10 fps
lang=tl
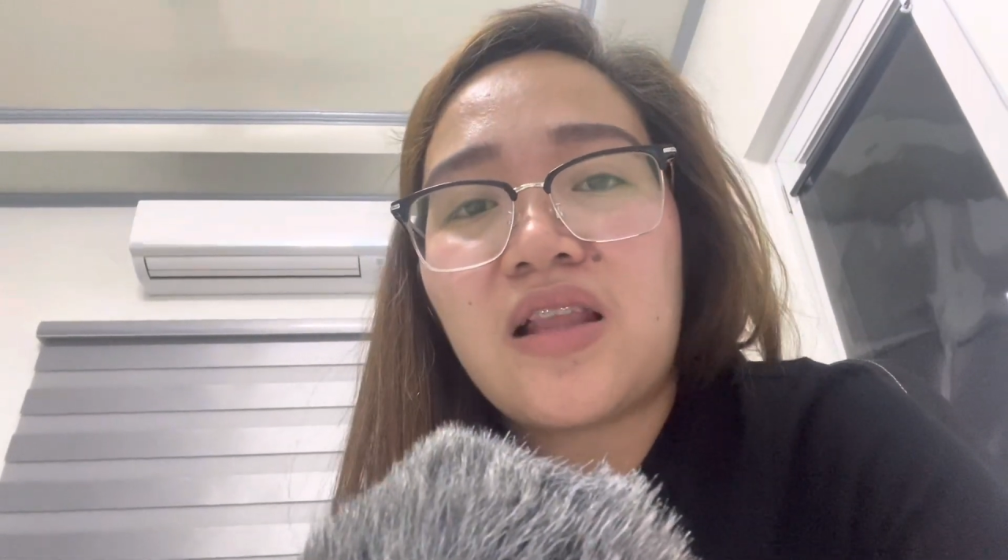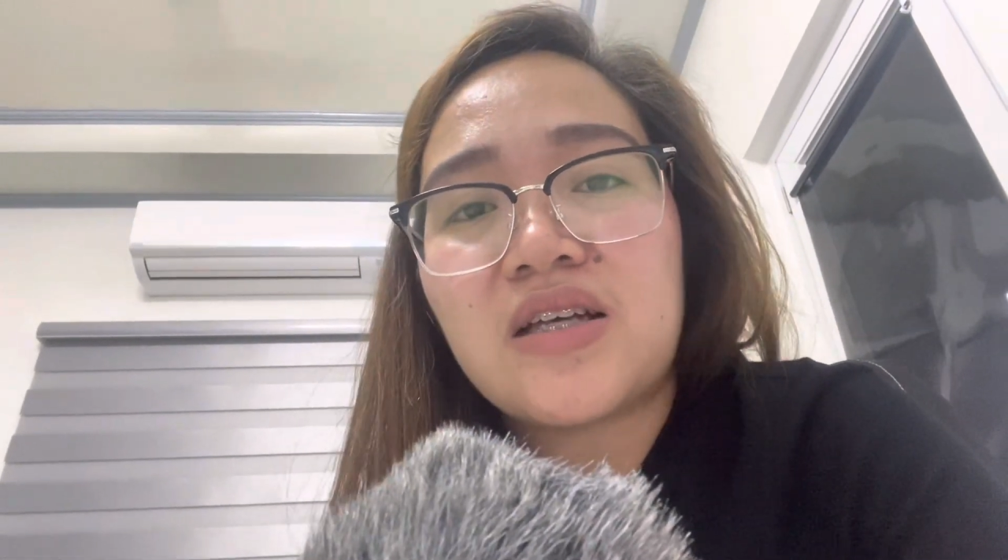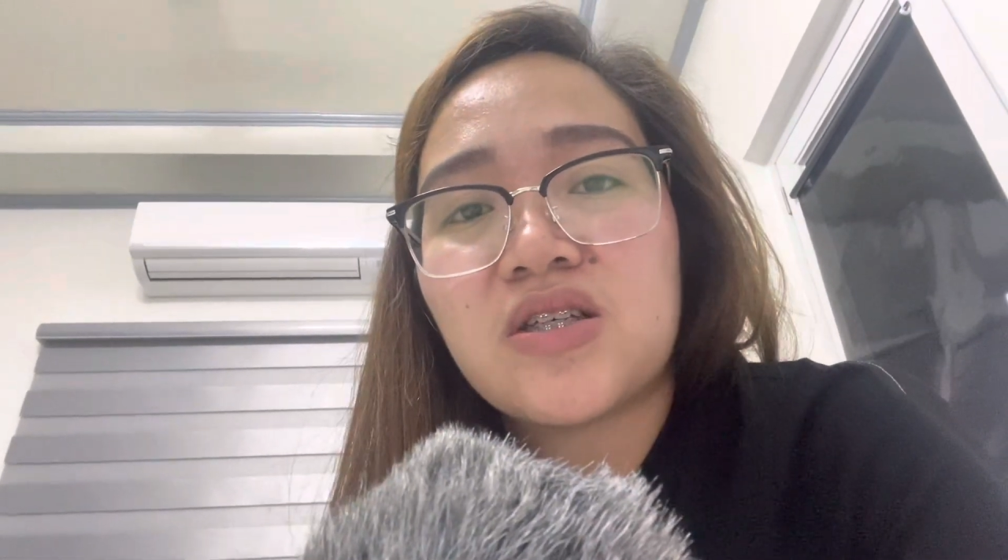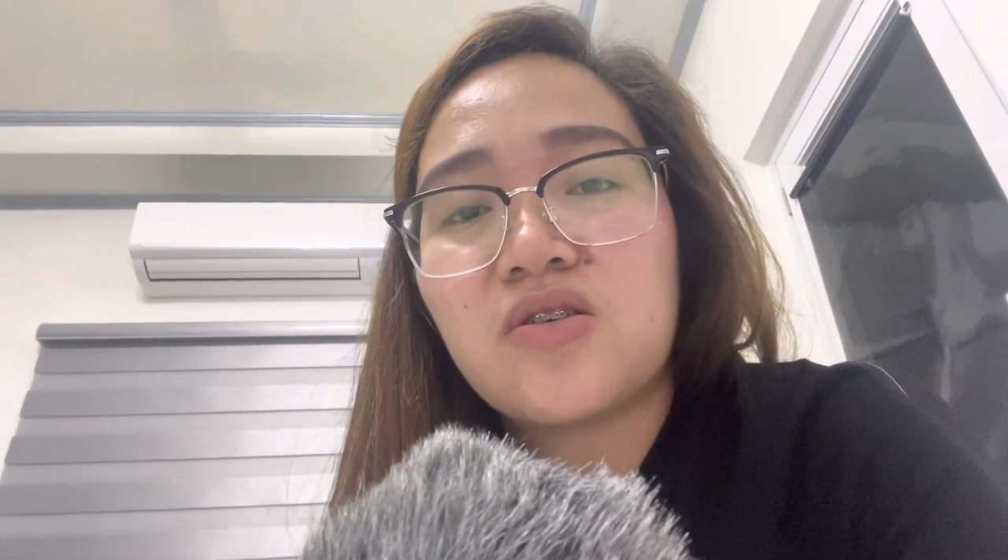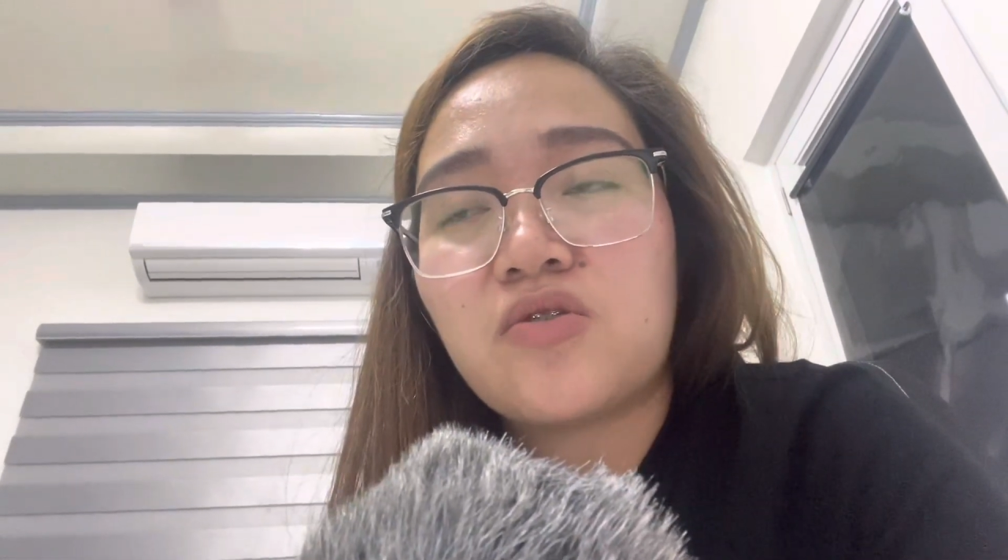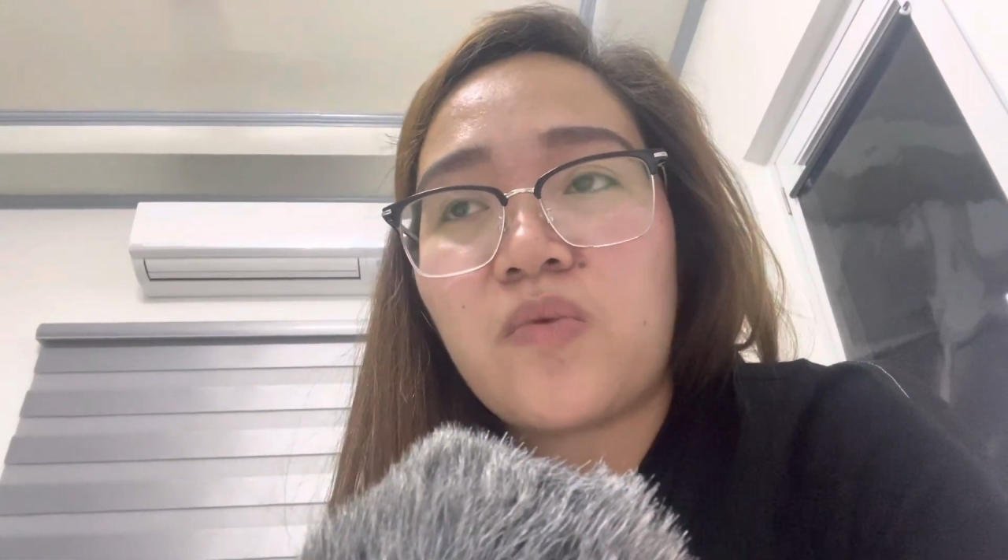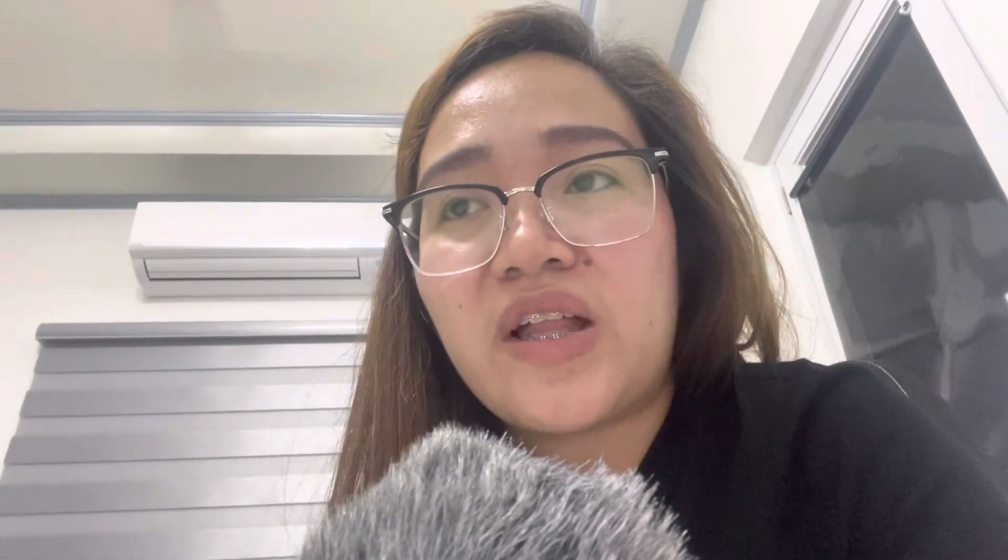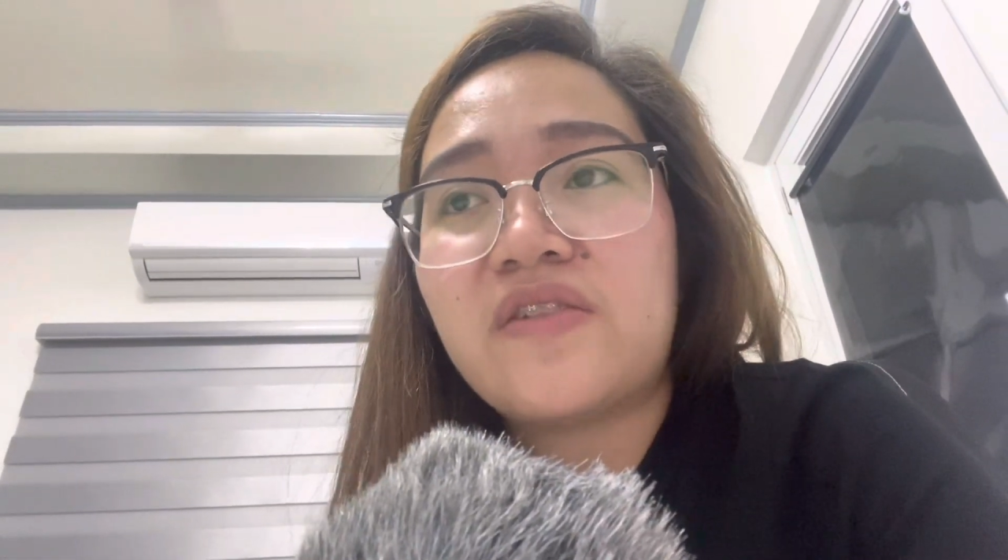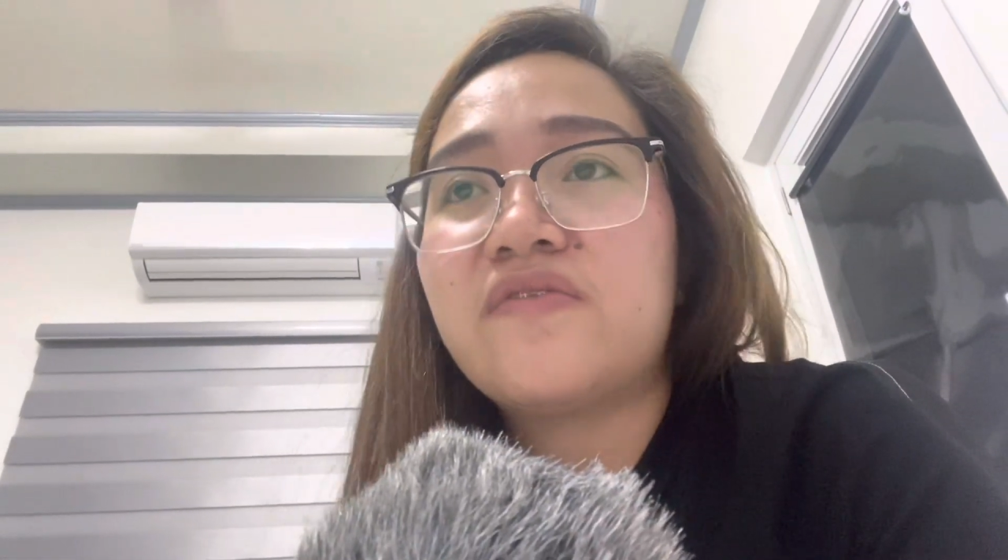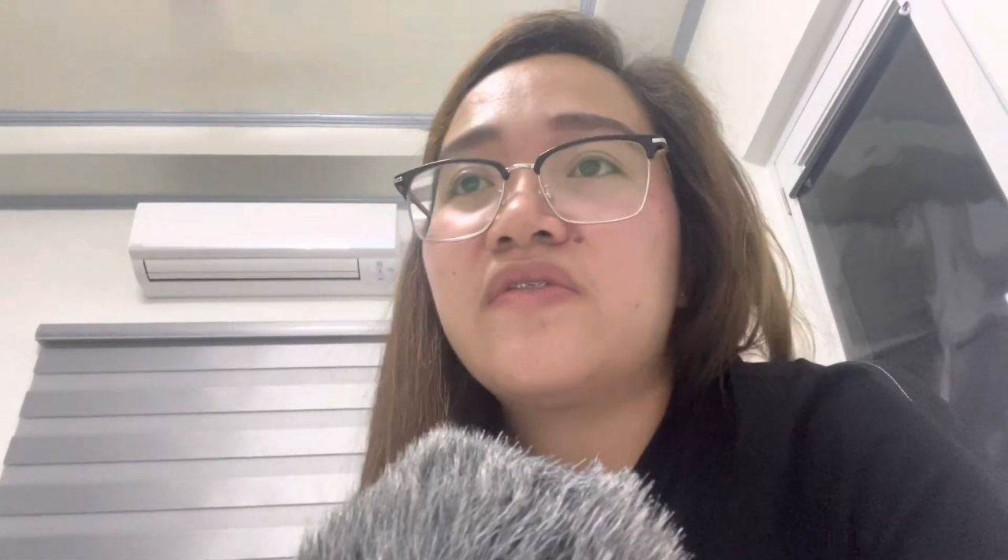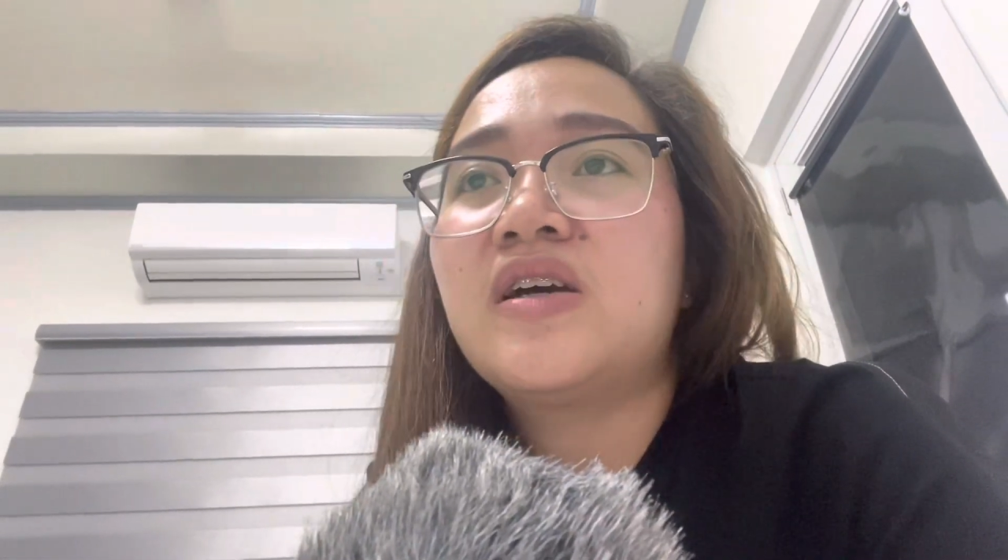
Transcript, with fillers: klase ko 12.